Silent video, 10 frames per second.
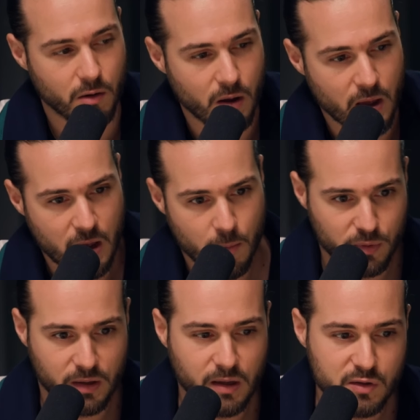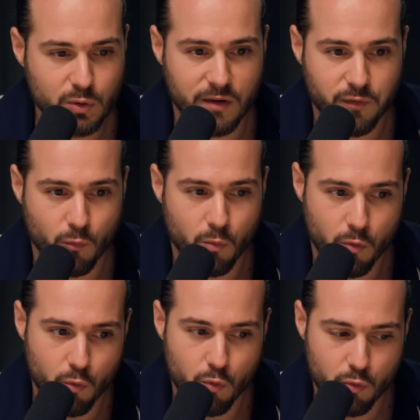euh, peut-être un de ceux qui font,
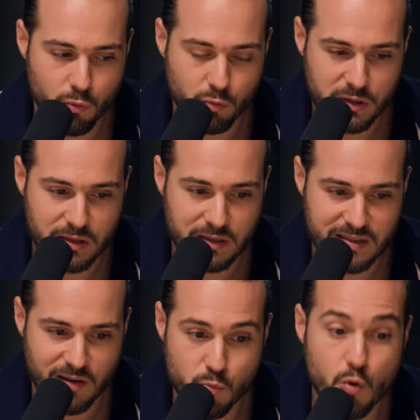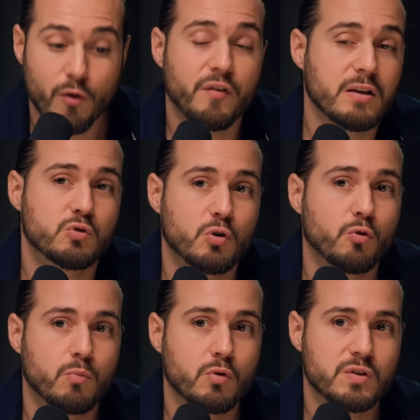euh, qui, sait mieux le faire, ce genre
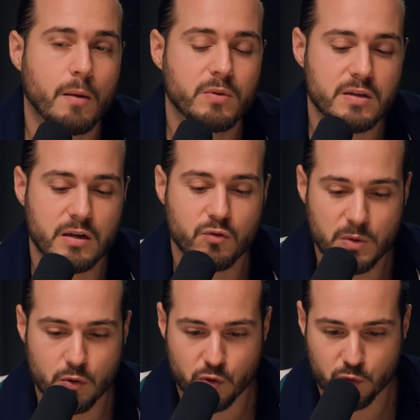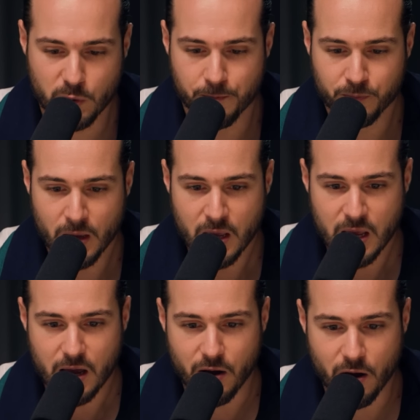d'ambiance rap des années 2000 aujourd'hui.
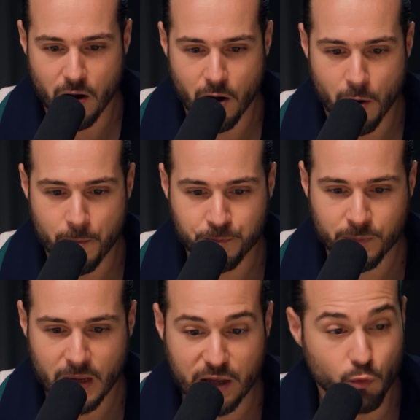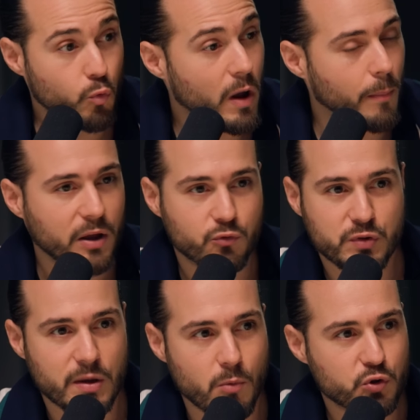Euh, et donc, ouais, après tous
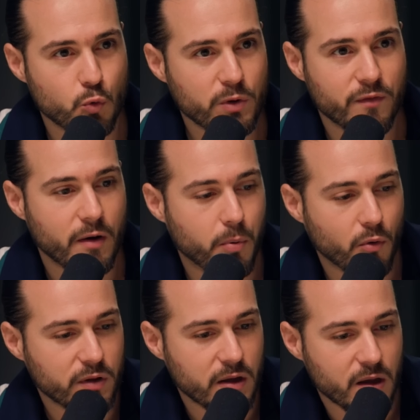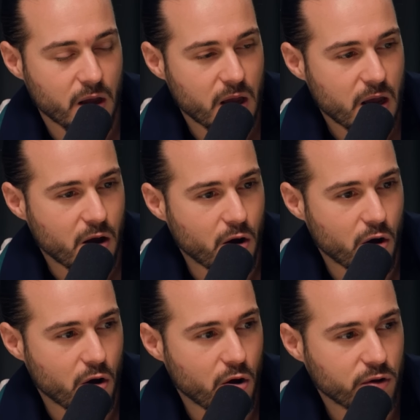ces morceaux où il va prendre des,
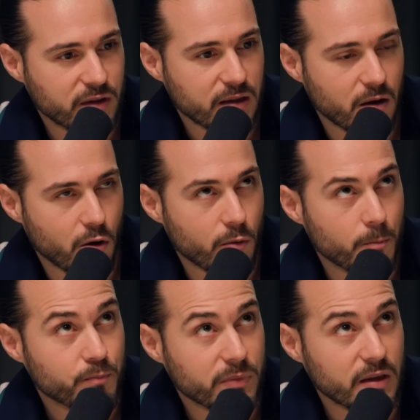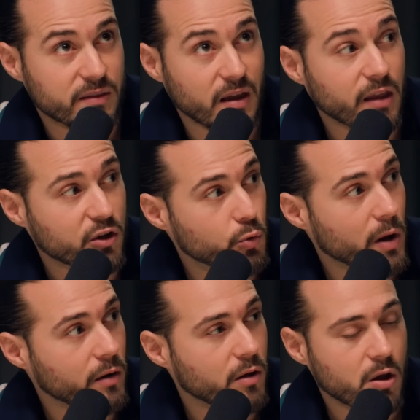des, des, teintes
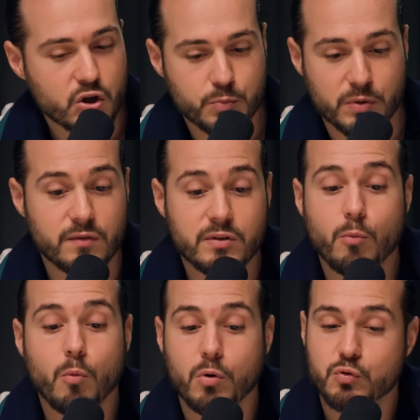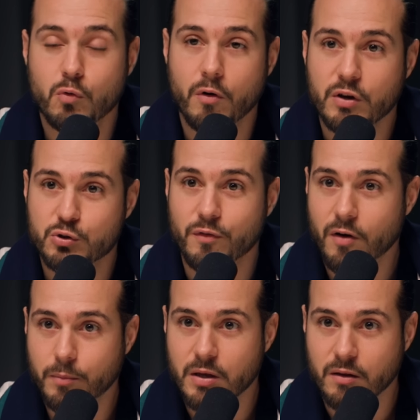actuelles, je pense évidemment au morceau Viens que je te
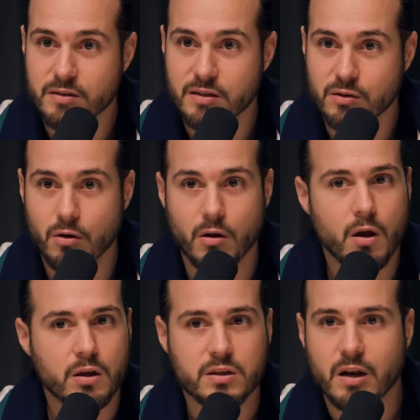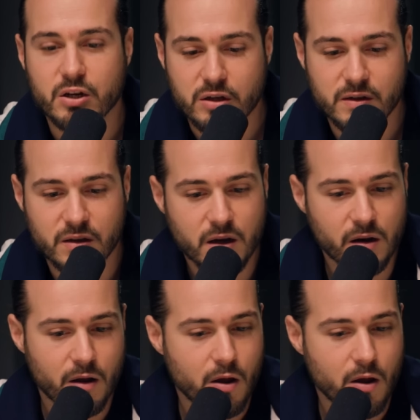frappe, qui est un des singles, qui est de la Jersey Drill,